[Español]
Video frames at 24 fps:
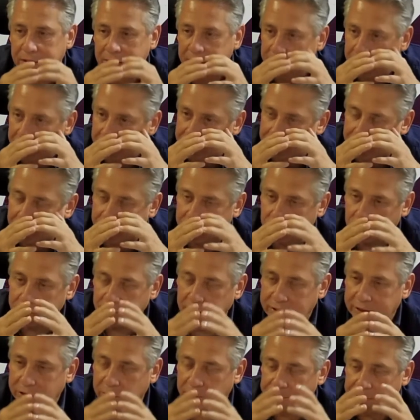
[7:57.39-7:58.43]
de cuarto nivel de
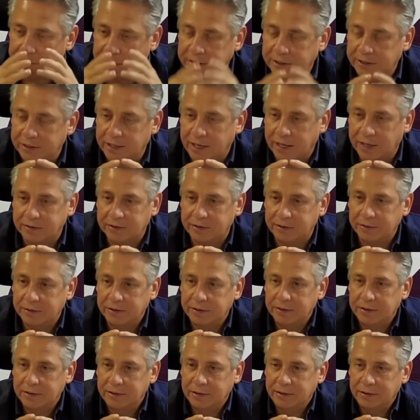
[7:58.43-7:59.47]
complejidad,
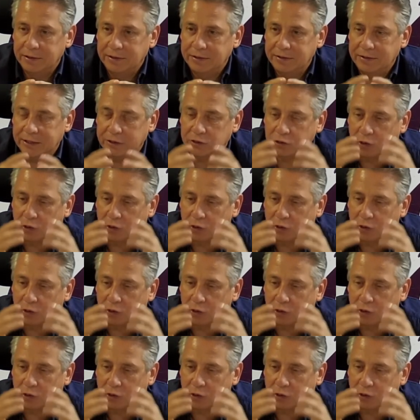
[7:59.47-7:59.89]
de toda la